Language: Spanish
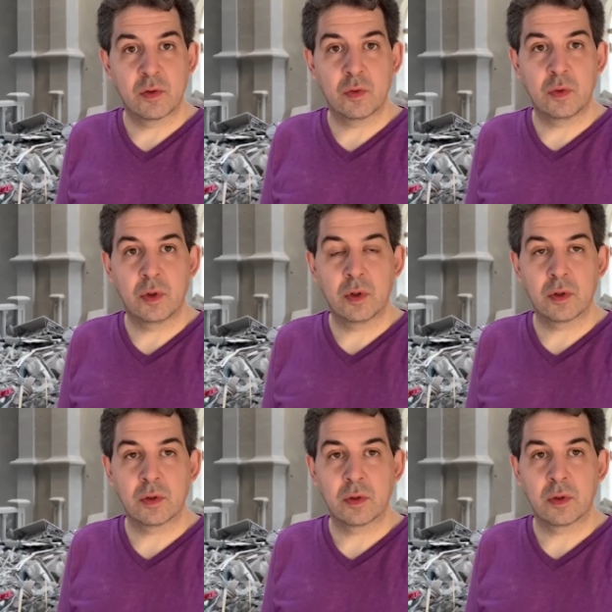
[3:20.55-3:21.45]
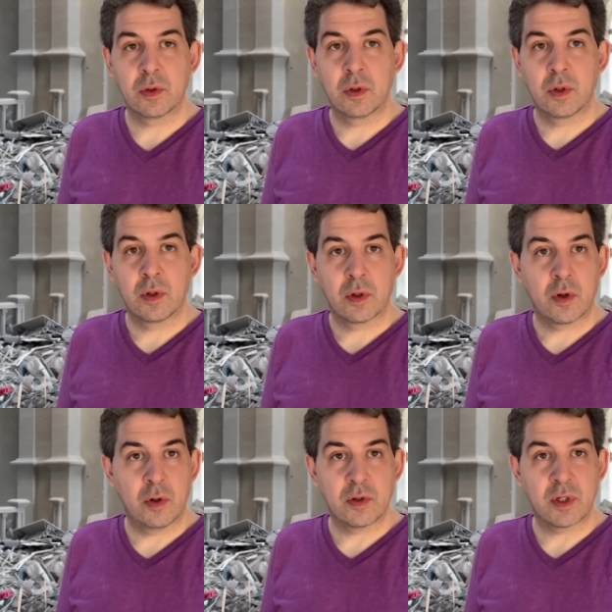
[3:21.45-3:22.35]
turcos
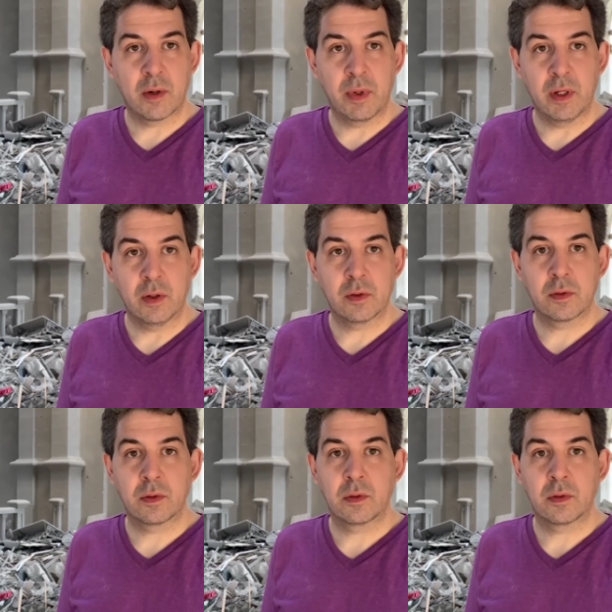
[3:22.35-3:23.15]
con los armenios.